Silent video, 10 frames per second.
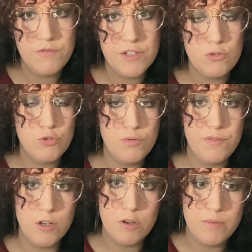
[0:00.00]
de toute façon, je vais
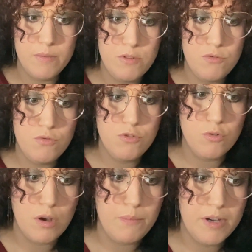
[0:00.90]
faire comme d'habitude. Il n'y
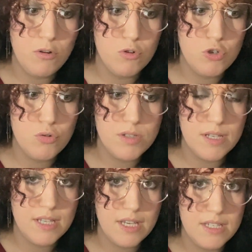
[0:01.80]
aura pas grand-chose
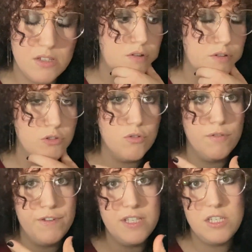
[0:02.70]
d'intéressant. Parce que,
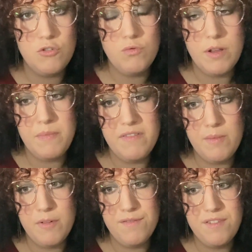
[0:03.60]
en fait, si je voulais pas
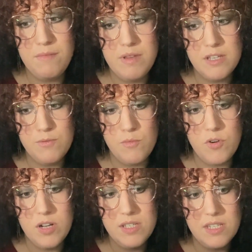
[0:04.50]
vraiment filmer à ce
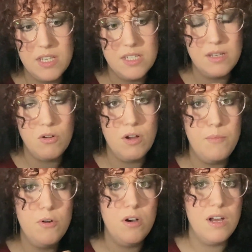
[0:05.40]
moment-là, c'est en
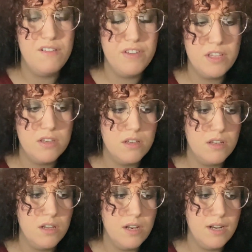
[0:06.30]
rapport avec
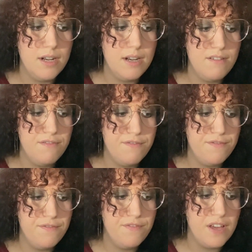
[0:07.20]
les
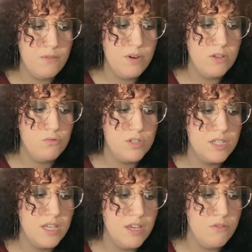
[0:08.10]
ouais, tout ce
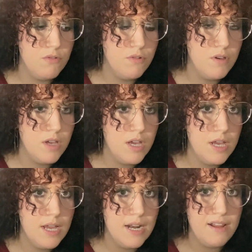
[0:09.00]
qui est euh,
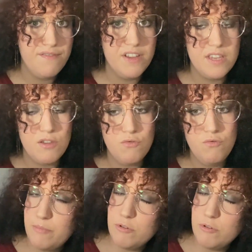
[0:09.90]
les fêtes et tout.